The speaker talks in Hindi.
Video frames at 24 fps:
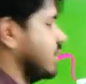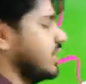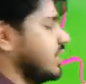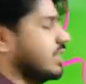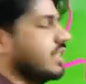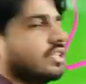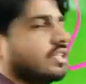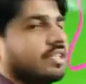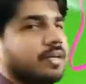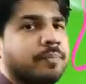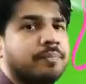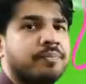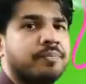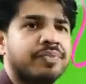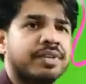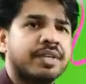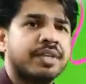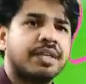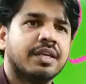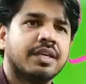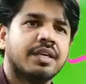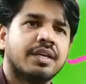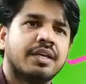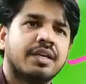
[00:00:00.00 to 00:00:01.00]
क्षेत्र
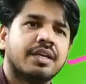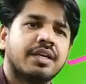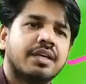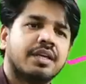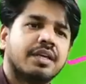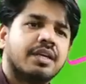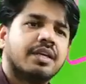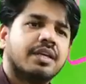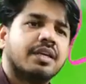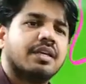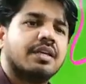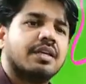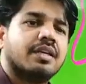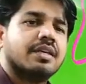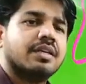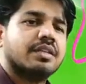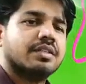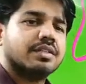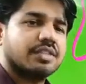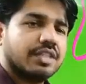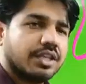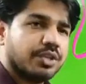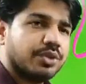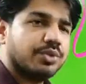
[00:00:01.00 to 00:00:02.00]

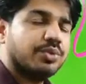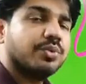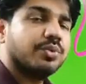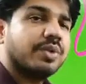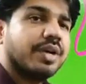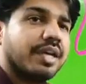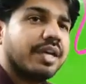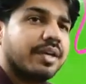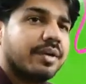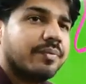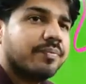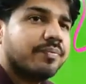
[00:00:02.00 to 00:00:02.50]
सर क्यों है